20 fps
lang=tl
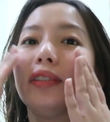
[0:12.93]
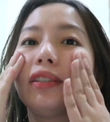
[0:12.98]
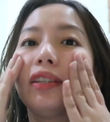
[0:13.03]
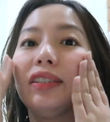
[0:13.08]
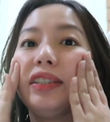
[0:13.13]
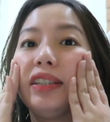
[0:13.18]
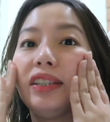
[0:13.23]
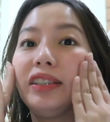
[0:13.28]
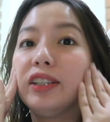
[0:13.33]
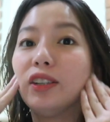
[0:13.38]

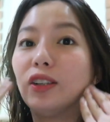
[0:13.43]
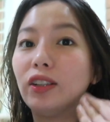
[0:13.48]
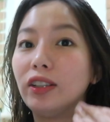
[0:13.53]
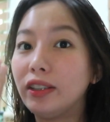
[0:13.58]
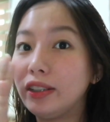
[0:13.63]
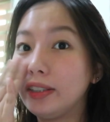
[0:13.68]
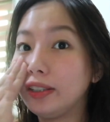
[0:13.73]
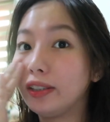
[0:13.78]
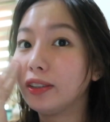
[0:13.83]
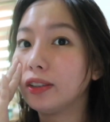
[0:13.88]
Sa City
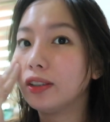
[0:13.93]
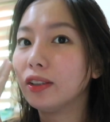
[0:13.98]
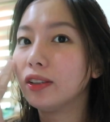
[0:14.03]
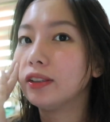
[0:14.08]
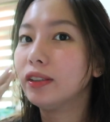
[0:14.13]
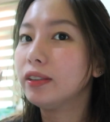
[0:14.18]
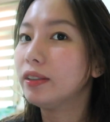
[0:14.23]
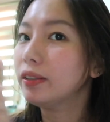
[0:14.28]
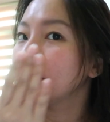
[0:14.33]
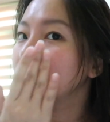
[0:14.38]
Hall
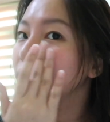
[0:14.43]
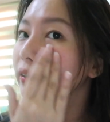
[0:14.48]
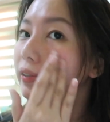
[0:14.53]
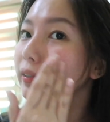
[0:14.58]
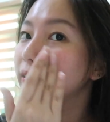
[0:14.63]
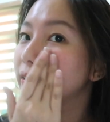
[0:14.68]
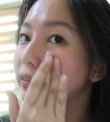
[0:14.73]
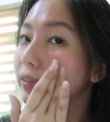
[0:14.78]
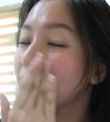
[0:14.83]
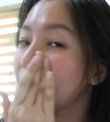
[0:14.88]
dito,
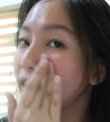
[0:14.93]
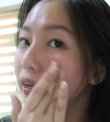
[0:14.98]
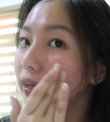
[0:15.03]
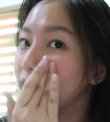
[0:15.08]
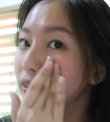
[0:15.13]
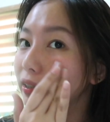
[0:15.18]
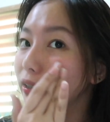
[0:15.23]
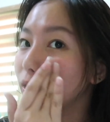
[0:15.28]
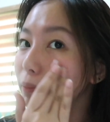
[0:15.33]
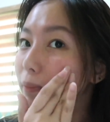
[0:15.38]

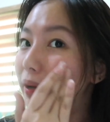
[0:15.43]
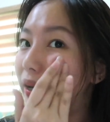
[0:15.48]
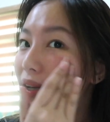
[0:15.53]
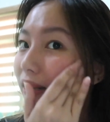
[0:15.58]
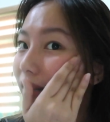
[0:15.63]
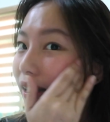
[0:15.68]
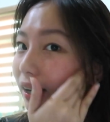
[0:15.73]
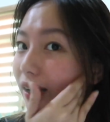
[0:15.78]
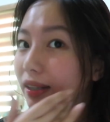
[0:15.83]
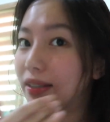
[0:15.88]
sa
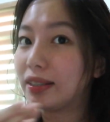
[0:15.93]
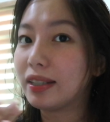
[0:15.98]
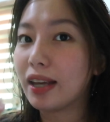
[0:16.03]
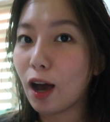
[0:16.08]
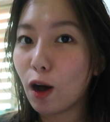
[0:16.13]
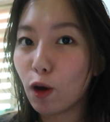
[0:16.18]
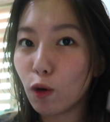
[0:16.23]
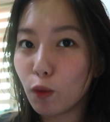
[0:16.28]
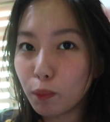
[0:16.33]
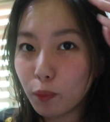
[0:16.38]
Isabela, kasi
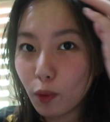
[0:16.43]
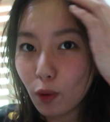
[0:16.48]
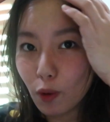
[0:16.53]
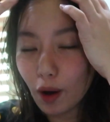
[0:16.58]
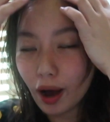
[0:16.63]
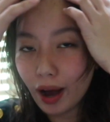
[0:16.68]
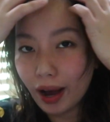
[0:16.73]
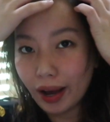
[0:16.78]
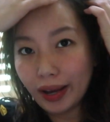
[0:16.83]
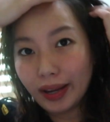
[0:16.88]
ako po
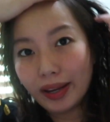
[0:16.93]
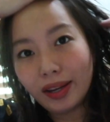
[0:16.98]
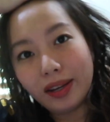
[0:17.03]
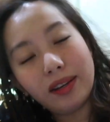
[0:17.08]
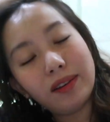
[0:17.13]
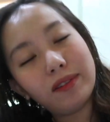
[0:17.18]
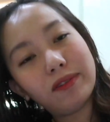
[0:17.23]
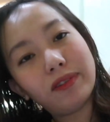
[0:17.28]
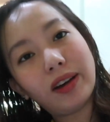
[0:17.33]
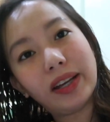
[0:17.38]

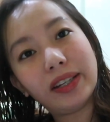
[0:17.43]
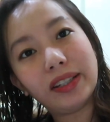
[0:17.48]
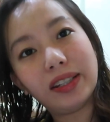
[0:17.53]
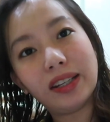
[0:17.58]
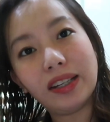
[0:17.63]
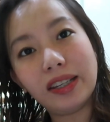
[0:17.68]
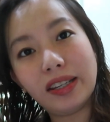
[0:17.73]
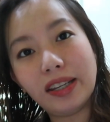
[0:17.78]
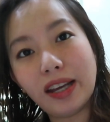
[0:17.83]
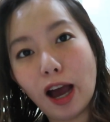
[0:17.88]
ay
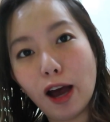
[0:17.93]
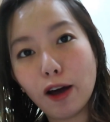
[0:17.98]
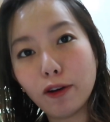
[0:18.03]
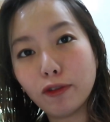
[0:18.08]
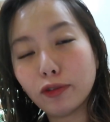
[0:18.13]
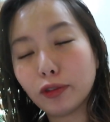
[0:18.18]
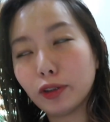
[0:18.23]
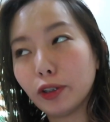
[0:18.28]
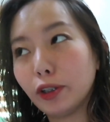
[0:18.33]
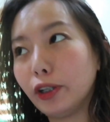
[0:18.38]
finally
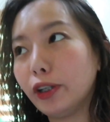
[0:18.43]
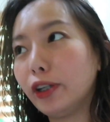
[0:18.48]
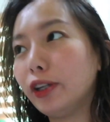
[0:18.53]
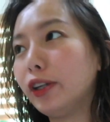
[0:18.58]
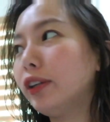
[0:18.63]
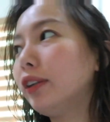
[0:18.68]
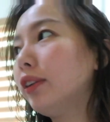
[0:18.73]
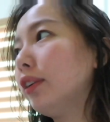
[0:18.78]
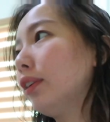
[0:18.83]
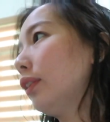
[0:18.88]

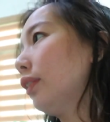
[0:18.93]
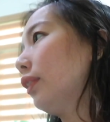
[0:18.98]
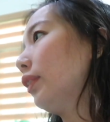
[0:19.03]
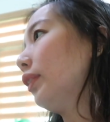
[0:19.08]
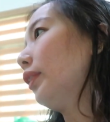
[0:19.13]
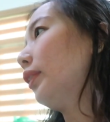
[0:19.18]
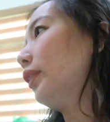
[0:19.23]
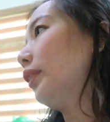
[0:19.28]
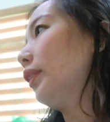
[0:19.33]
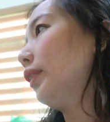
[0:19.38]
after
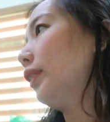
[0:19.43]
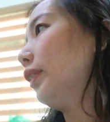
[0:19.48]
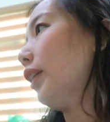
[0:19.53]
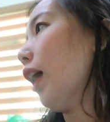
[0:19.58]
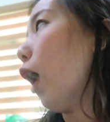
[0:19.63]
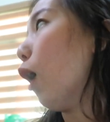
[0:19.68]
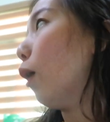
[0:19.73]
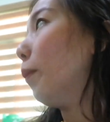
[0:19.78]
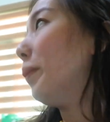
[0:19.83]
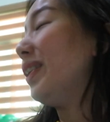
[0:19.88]

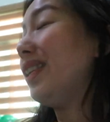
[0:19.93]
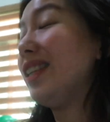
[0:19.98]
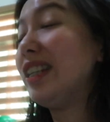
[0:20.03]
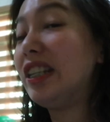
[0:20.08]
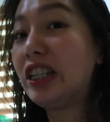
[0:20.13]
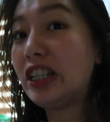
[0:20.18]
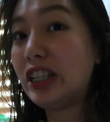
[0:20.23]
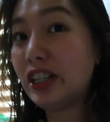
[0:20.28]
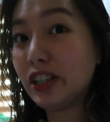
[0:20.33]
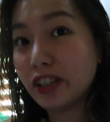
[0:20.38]
how many
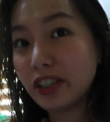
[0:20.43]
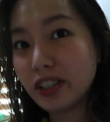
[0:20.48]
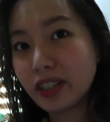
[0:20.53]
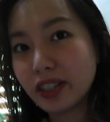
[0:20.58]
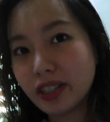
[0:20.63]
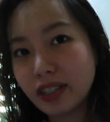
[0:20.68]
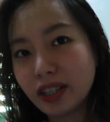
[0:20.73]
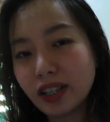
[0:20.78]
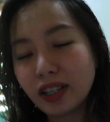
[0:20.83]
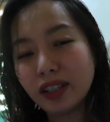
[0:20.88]

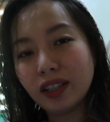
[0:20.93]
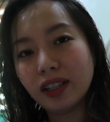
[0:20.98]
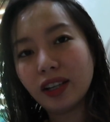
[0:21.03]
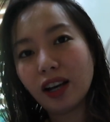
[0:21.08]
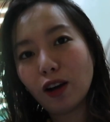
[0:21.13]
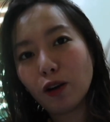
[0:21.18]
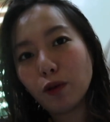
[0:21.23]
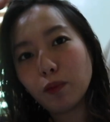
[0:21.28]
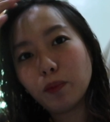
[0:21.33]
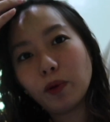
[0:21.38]
years,
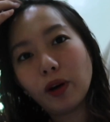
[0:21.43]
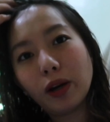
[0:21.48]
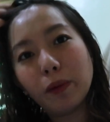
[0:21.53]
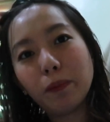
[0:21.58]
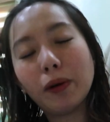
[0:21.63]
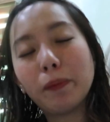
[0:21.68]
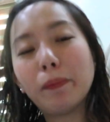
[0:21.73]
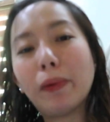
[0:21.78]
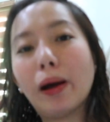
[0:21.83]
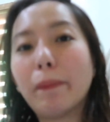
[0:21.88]
ako po ay
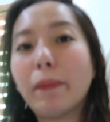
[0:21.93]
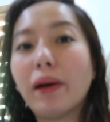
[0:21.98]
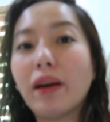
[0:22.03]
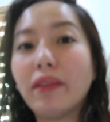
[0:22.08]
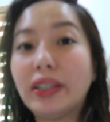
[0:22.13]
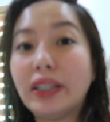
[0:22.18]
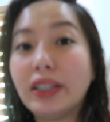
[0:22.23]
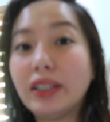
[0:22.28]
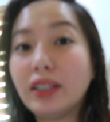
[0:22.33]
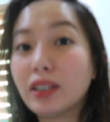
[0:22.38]

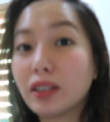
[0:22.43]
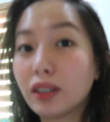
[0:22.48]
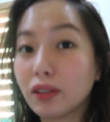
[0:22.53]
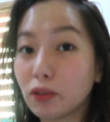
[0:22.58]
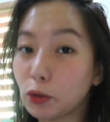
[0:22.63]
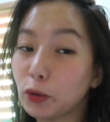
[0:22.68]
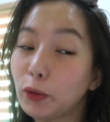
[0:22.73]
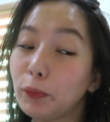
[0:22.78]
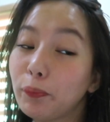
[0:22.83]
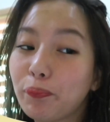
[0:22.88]

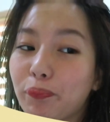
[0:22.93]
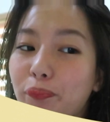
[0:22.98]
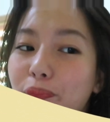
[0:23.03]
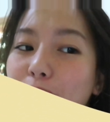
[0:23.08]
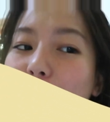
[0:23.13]
magpaparehistaw.